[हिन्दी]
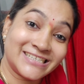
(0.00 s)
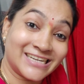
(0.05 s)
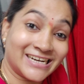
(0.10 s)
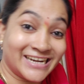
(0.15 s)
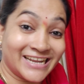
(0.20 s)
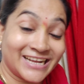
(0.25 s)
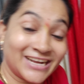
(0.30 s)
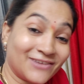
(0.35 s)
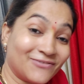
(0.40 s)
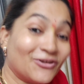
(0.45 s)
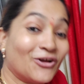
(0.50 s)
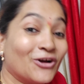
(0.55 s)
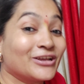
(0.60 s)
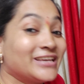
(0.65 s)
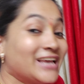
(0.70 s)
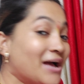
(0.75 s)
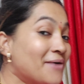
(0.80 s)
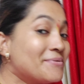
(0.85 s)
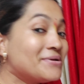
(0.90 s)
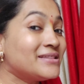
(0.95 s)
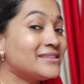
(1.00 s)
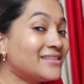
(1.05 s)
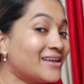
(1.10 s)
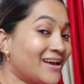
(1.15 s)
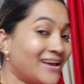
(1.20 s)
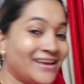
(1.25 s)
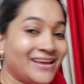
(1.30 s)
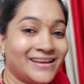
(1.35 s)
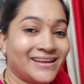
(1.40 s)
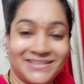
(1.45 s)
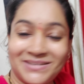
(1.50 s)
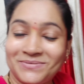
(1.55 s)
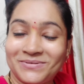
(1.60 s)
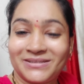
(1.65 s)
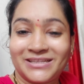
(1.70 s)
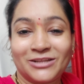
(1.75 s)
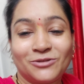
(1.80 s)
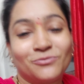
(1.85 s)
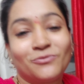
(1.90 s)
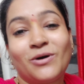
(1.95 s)
संडे का ब्लॉग क्या बनता है कैसे
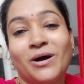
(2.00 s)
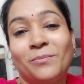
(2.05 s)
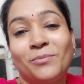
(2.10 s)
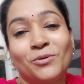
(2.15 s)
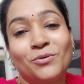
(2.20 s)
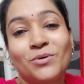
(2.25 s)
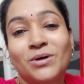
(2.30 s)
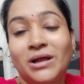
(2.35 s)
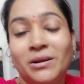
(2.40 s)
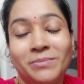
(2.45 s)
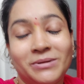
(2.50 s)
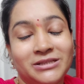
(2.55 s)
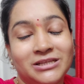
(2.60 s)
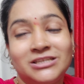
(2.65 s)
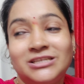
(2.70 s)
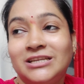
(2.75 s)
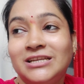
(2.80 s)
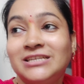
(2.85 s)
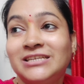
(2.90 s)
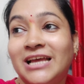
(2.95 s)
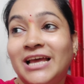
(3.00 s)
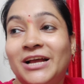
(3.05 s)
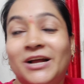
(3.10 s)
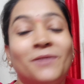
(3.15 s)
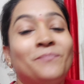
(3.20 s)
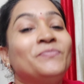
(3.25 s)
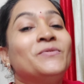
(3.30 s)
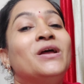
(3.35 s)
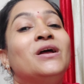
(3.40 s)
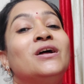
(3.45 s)
बनता है तो वो आप लोग को कल पता चली जाएगा